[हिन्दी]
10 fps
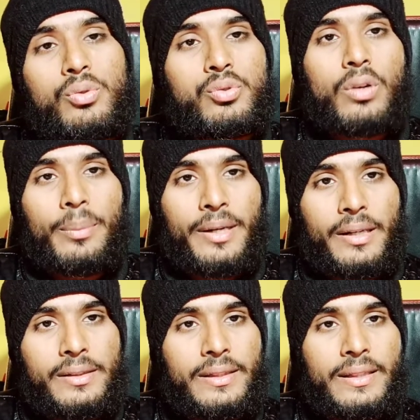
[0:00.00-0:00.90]
उसको आप
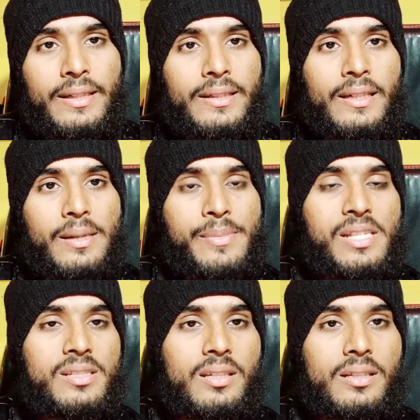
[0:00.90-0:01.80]
एट दी ग्रेट करके
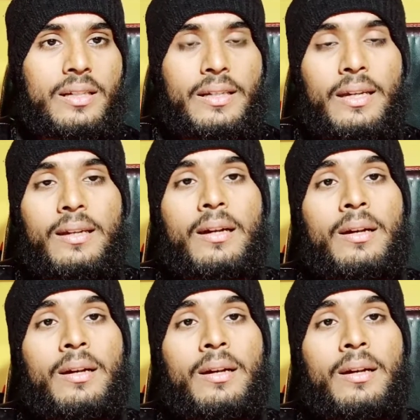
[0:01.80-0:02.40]
मेंशन करके